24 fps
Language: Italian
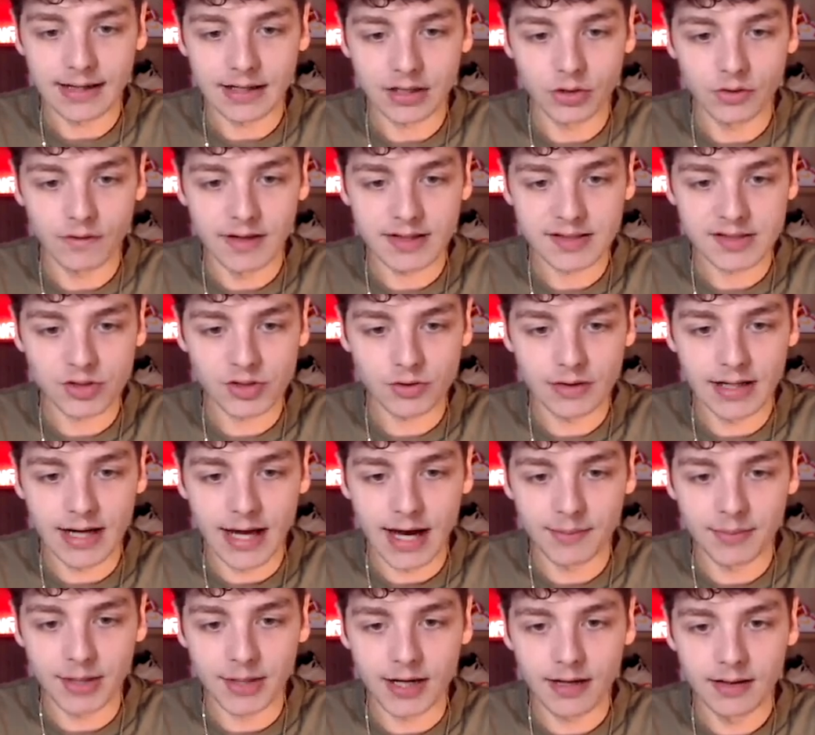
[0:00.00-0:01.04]
Largo verso
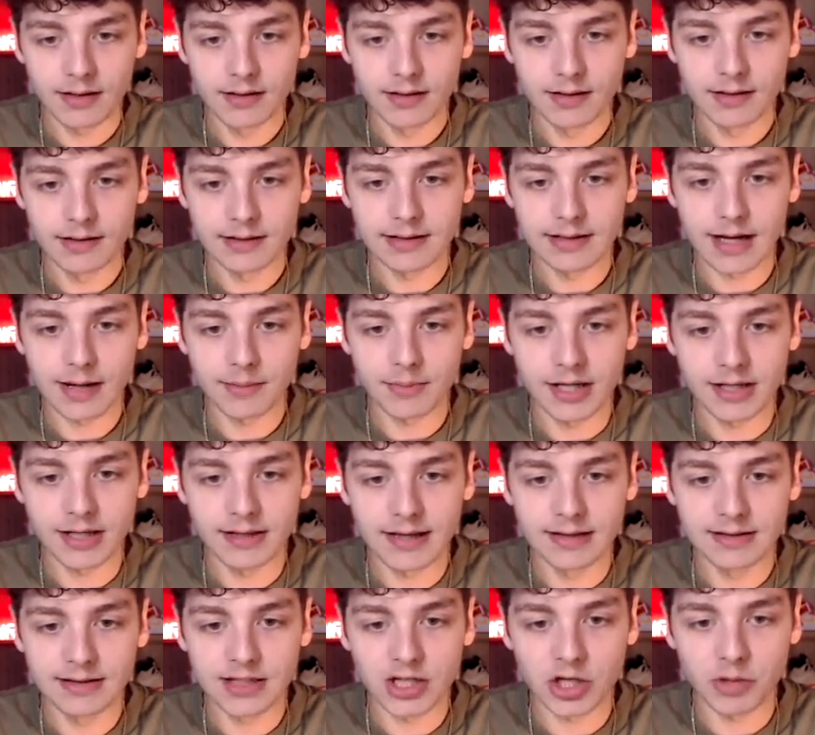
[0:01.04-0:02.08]
Gnapri. Gnapri
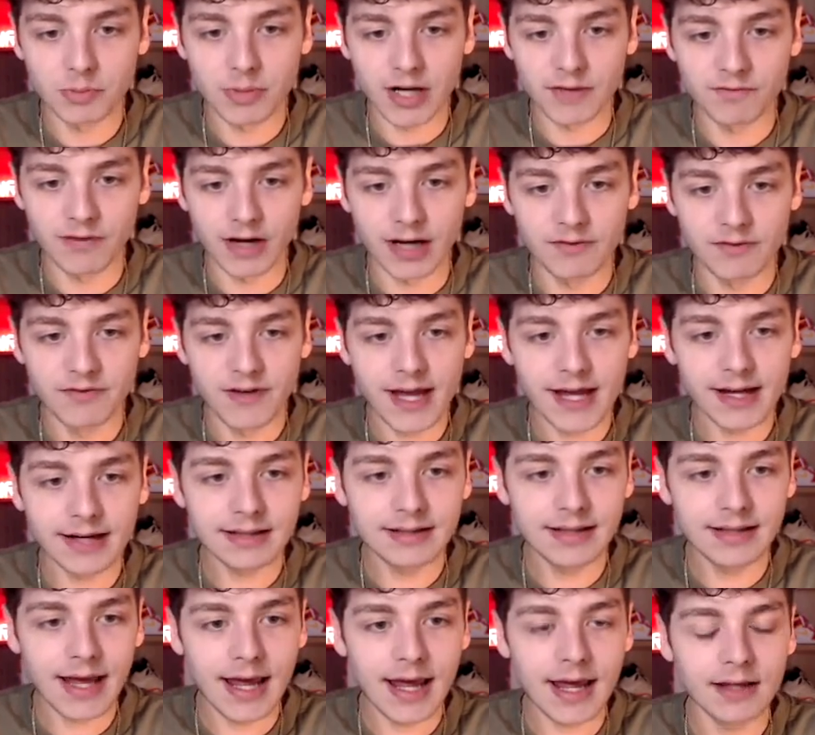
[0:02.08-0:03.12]
dentro per
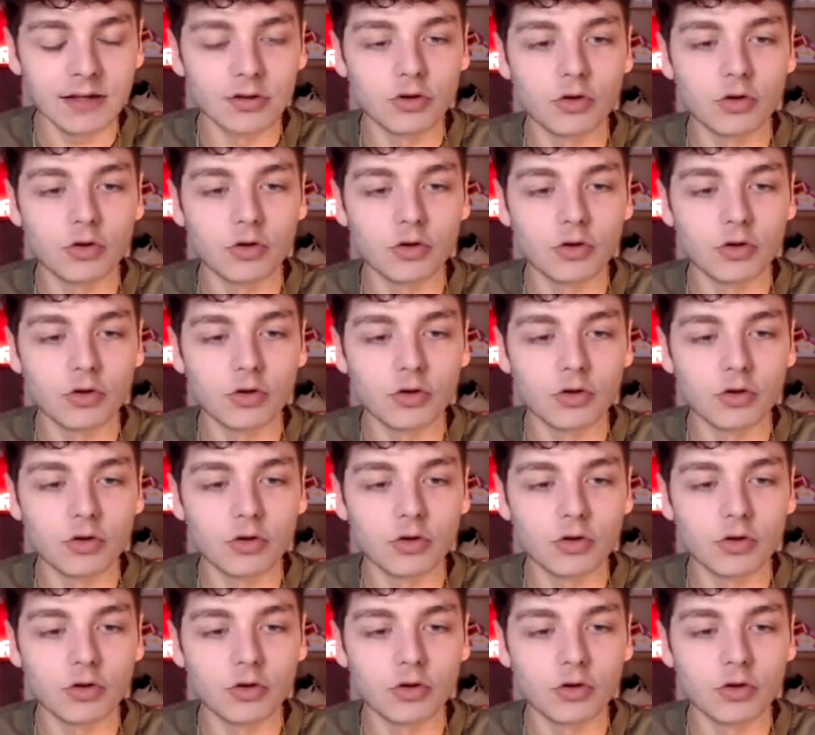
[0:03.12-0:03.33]
Valverde.